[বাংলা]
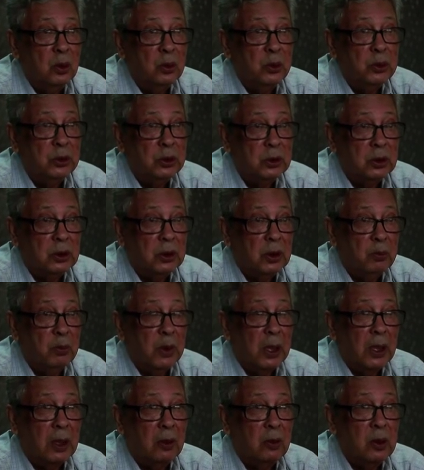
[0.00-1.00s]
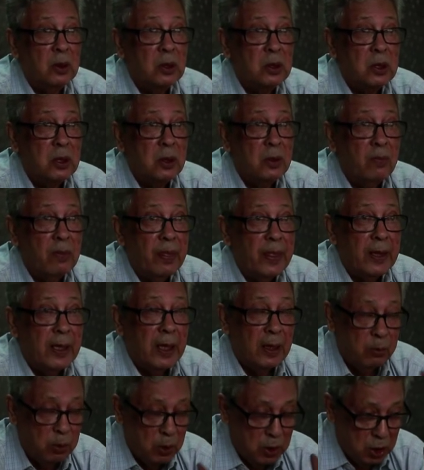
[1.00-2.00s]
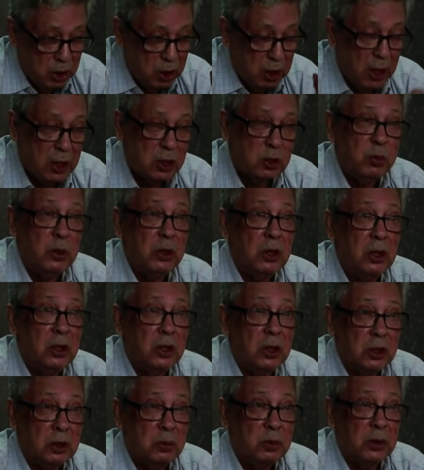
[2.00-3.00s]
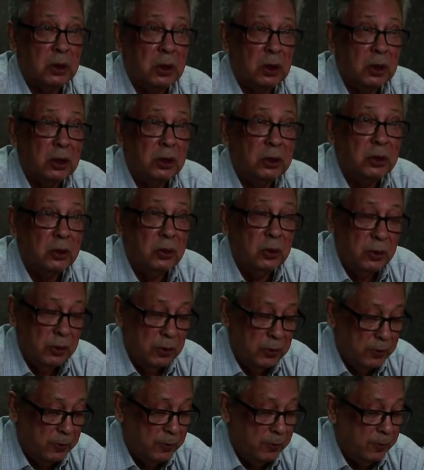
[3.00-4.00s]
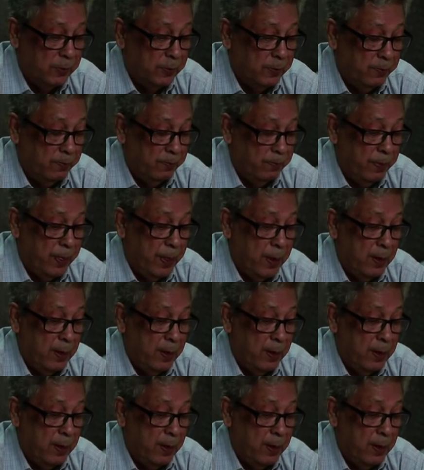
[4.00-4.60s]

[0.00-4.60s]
অভিজিৎকে মারা হয়েছে তারপরে সে হাসপাতাল টাসপাতালে গেছিল আপনি